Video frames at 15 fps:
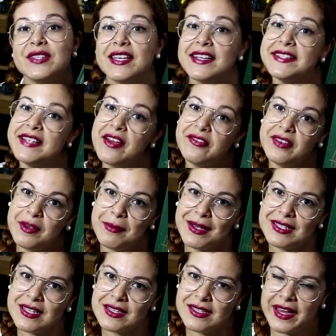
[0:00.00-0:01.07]
você quiser ver
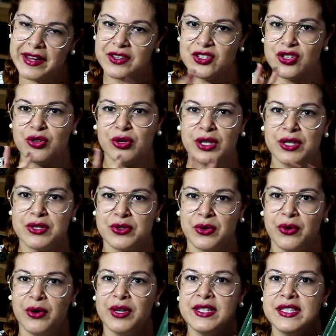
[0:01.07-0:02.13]
mais resenhas de
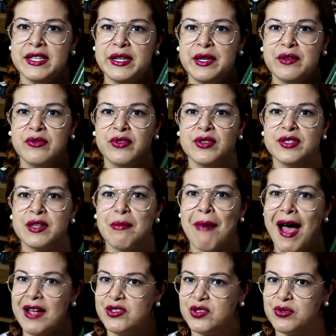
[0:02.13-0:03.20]
coleções e livros
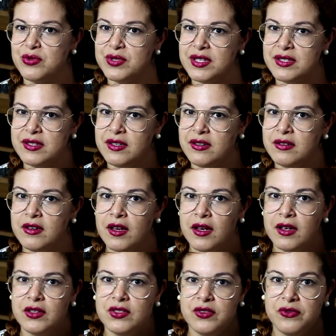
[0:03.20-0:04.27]
temáticos, assim,
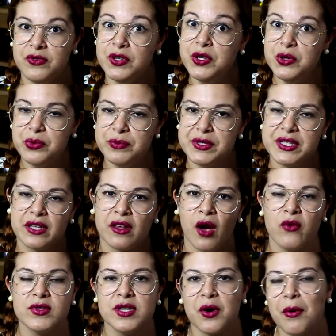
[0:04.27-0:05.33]
de filmes e
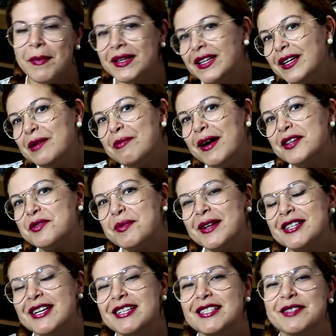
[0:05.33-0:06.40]
tal, você comenta aqui embaixo
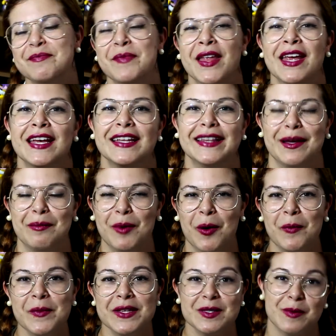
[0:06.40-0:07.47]
pra gente, tá
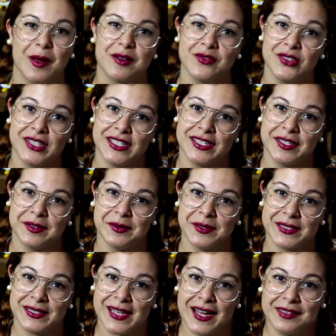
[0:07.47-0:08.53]
bom? Espero que vocês tenham
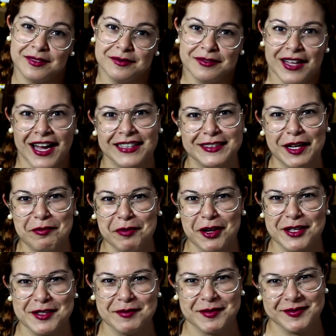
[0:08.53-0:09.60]
gostado. Até a
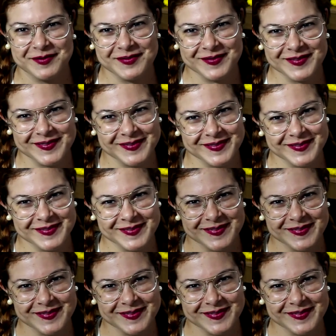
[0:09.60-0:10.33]
próxima!